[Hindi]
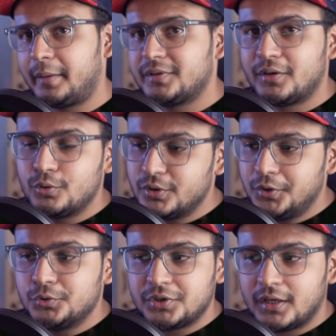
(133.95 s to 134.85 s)
टाइम से खुद
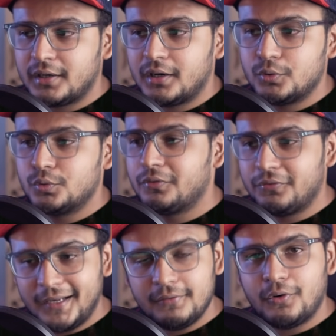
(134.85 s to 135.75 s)
यूज़ कर रहा हूँ
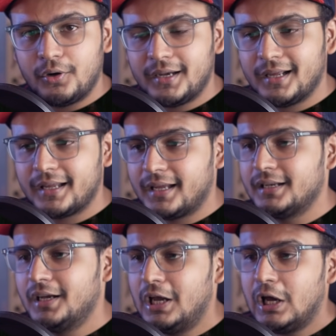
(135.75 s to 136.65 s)
फ्री फॉन्ट है अगेन